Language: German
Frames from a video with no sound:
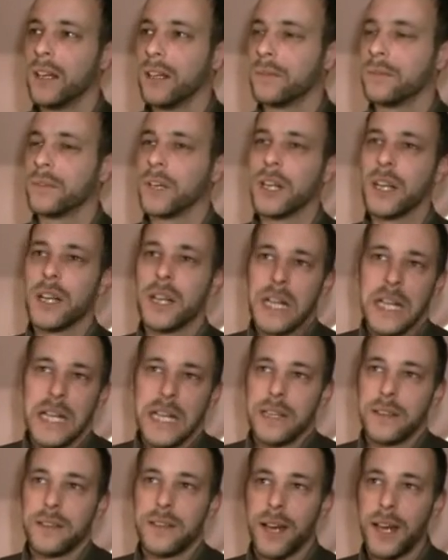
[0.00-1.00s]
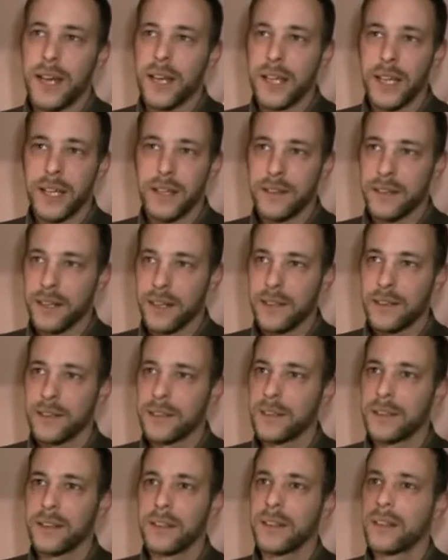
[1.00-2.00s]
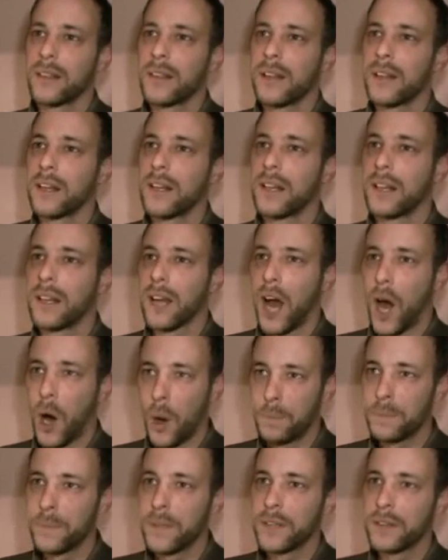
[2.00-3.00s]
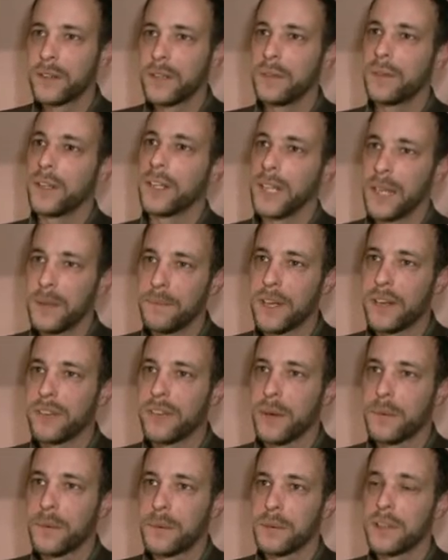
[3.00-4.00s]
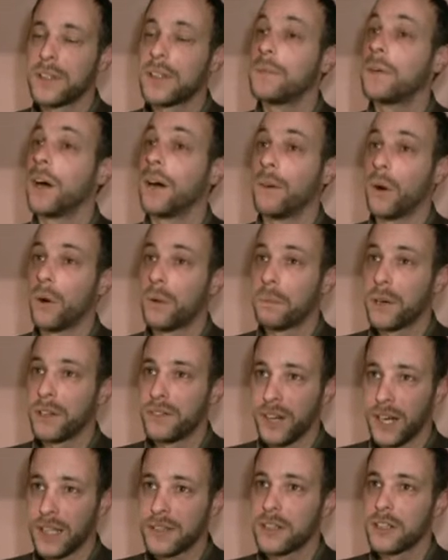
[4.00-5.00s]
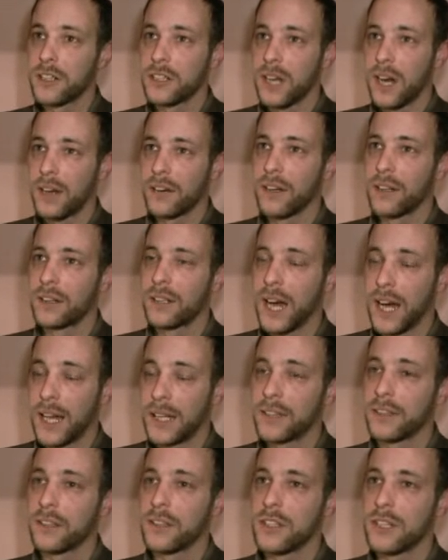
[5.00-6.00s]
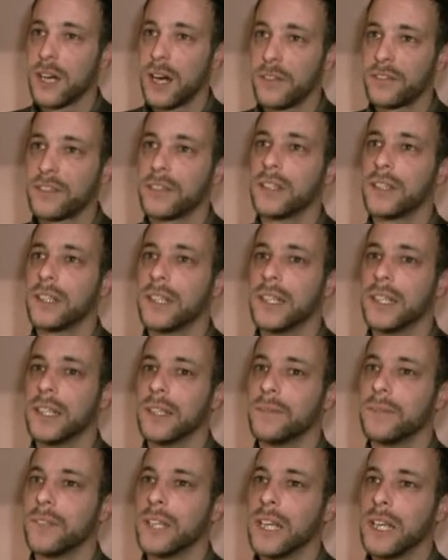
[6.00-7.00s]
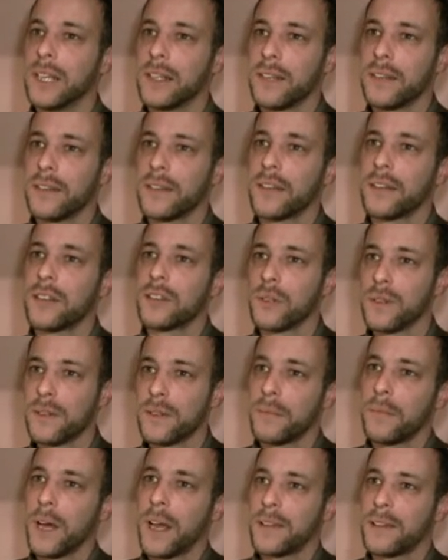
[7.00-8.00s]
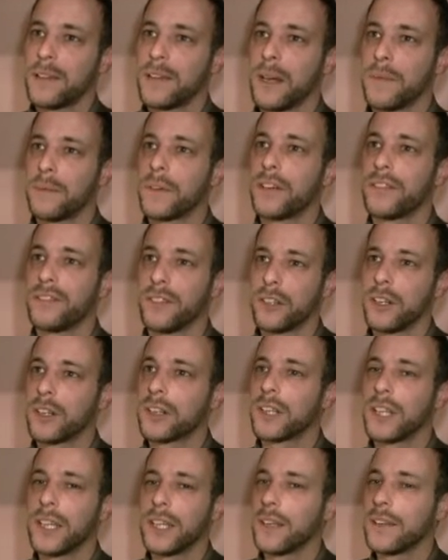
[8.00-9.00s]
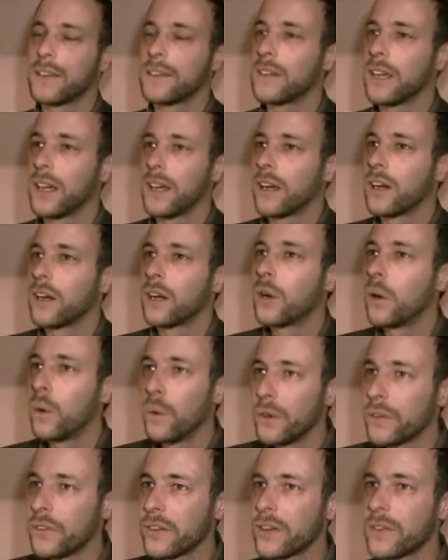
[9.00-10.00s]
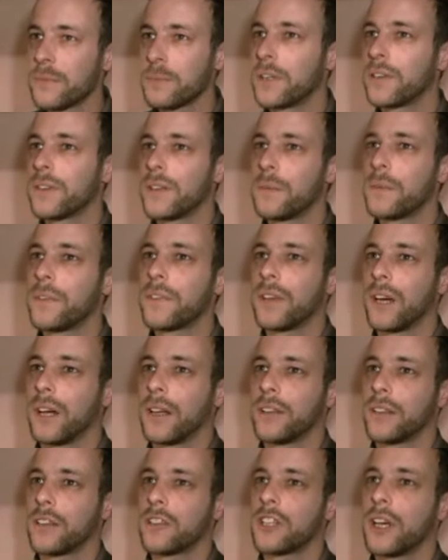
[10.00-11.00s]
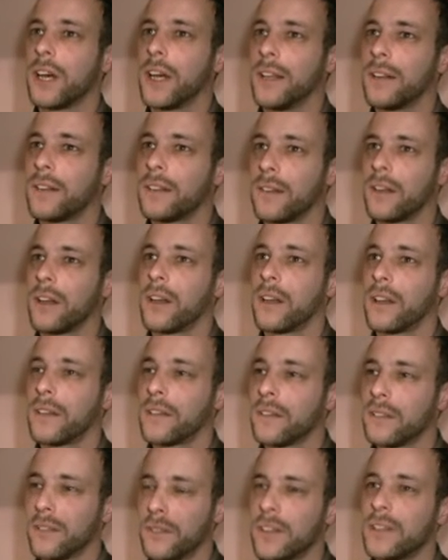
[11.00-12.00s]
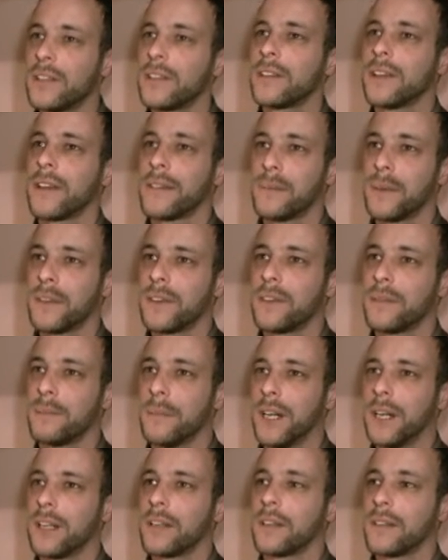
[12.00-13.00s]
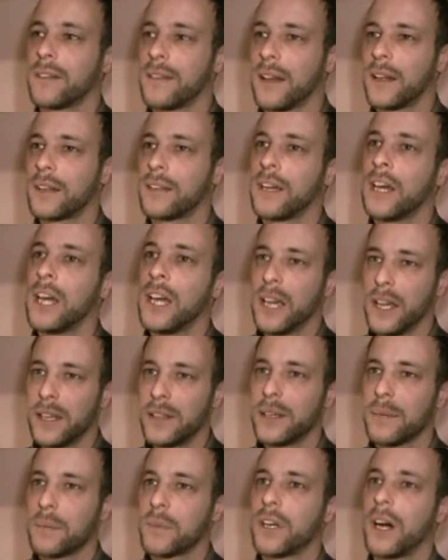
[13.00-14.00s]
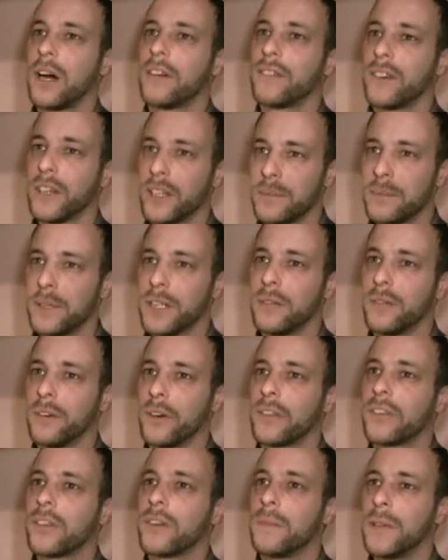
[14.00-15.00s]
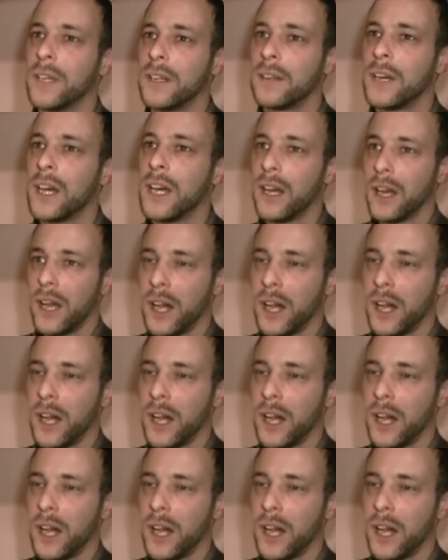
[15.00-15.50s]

Ähm, da in Sachsen Hauptbetriebe, Nebenerwerbsbetriebe, aber auch privat gehaltene Schafe ähm, diese Schutzmaßnahmen gefördert kriegen, ist die Größe des Betriebes gar nicht entscheidend, sondern es ist wichtig, dass man sich meldet und sagt, ich habe Schafe, ich bin im Wolfsgebiet,